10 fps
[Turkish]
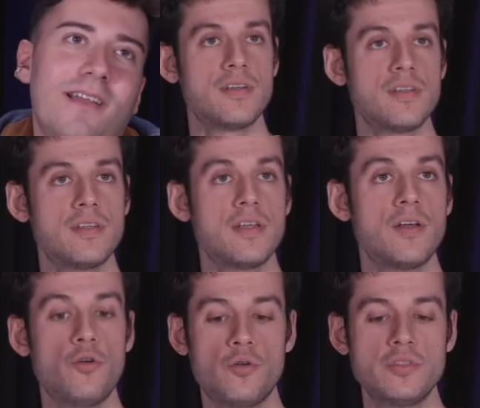Ben
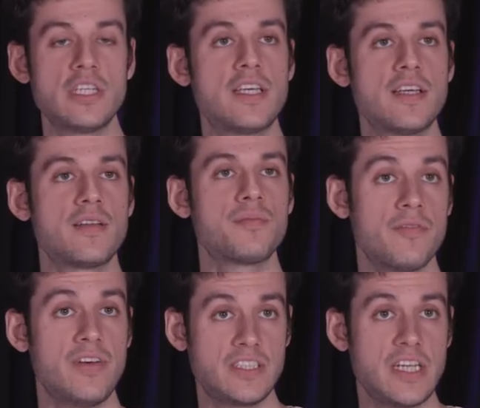Örümcek yeri.
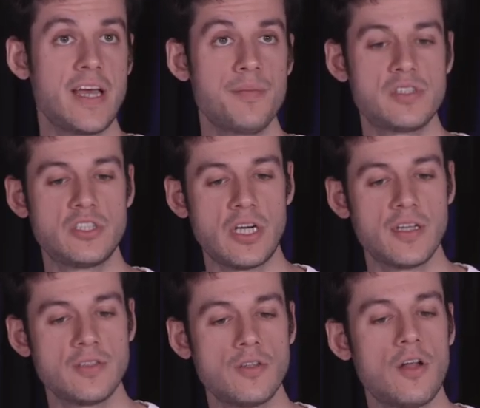Yemekleri Ve merak şey, hepsi
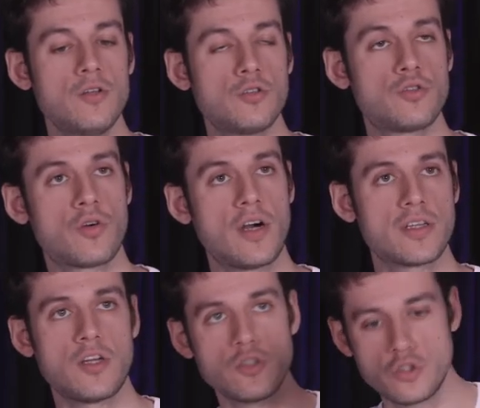canlı alıyor
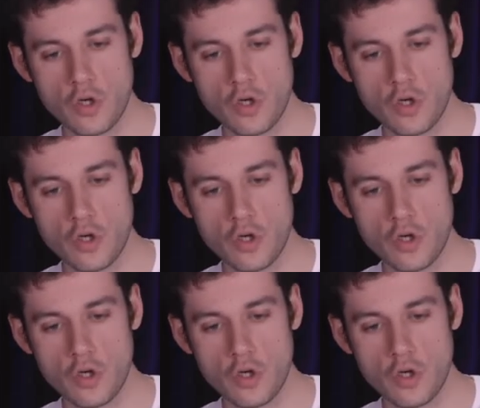sokaktan.